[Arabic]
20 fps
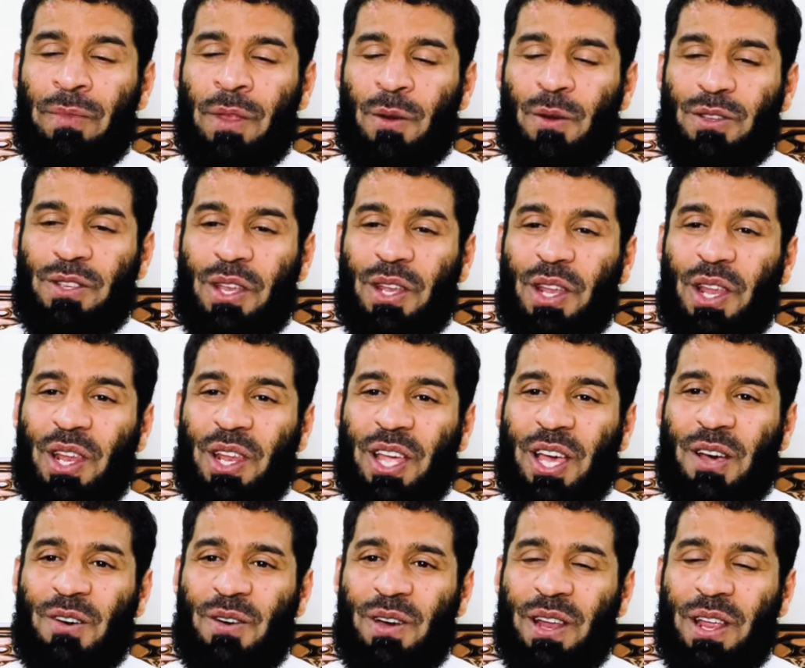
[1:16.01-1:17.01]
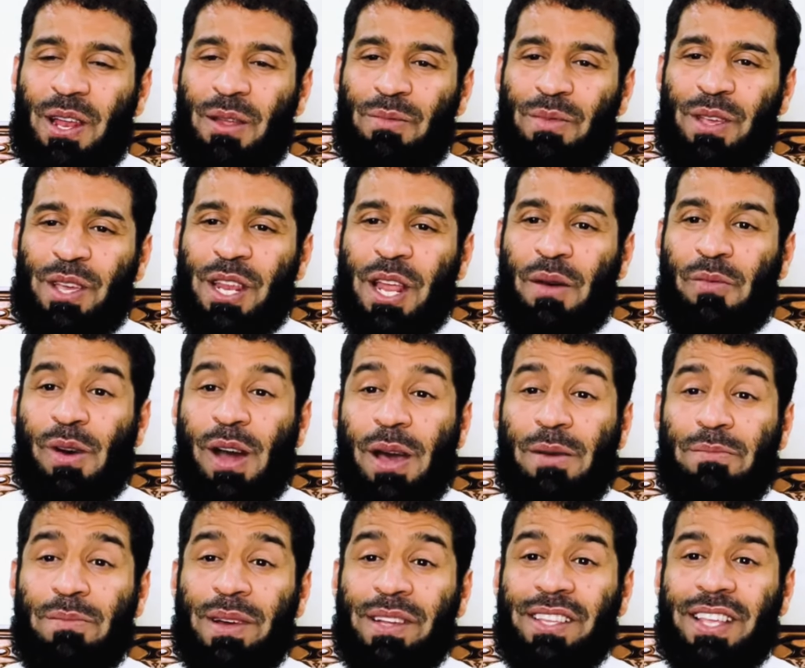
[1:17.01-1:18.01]
وصلى الله على نبينا
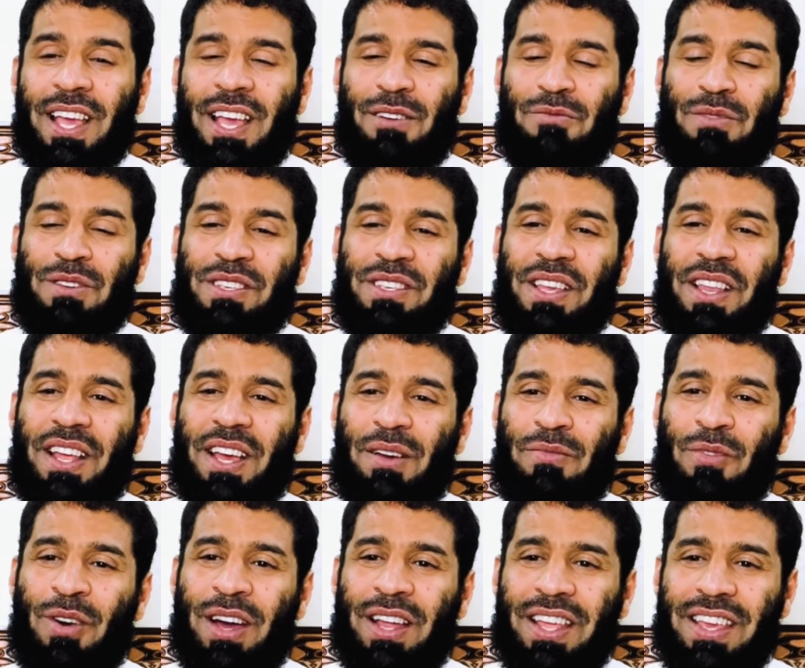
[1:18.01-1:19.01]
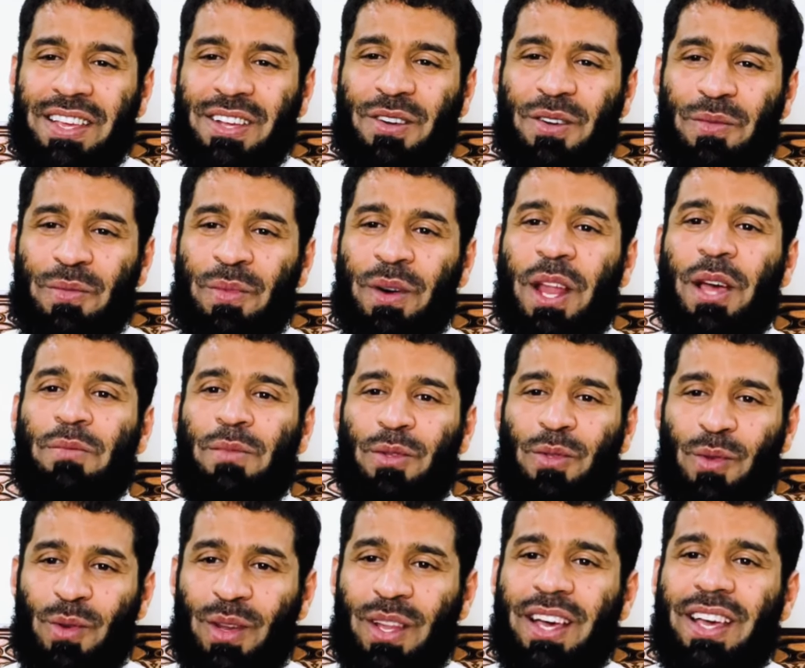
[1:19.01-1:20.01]
محمد والسلام عليكم ورحمة
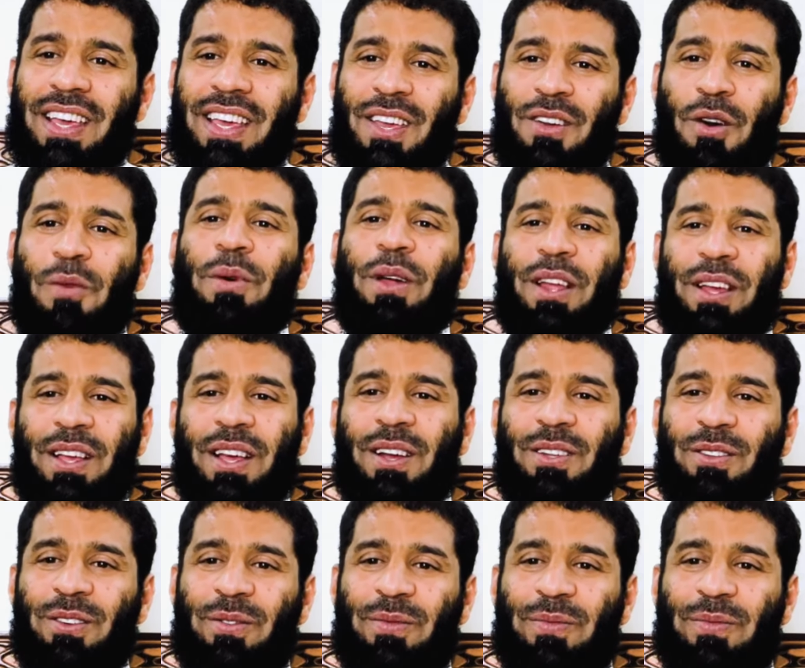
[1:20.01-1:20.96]
الله وبركاته